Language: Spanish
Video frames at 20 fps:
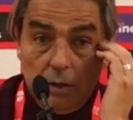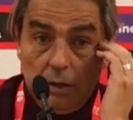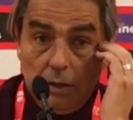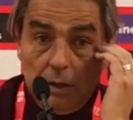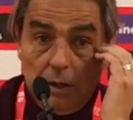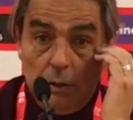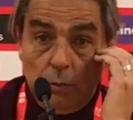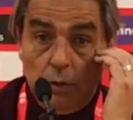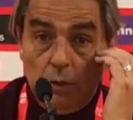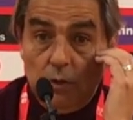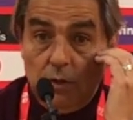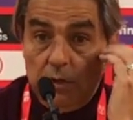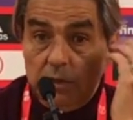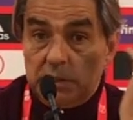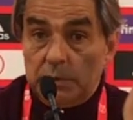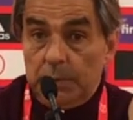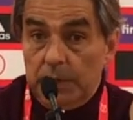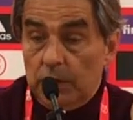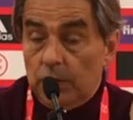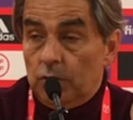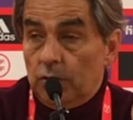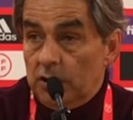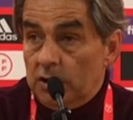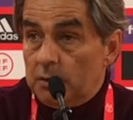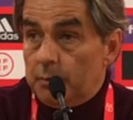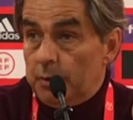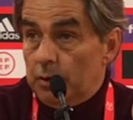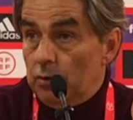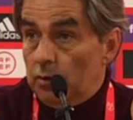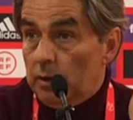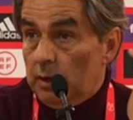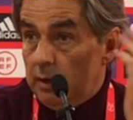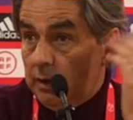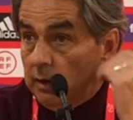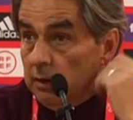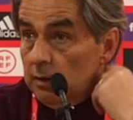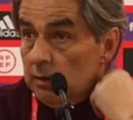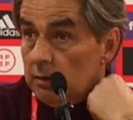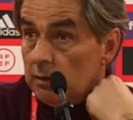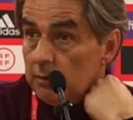y bueno, y espero, y espero
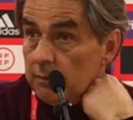que,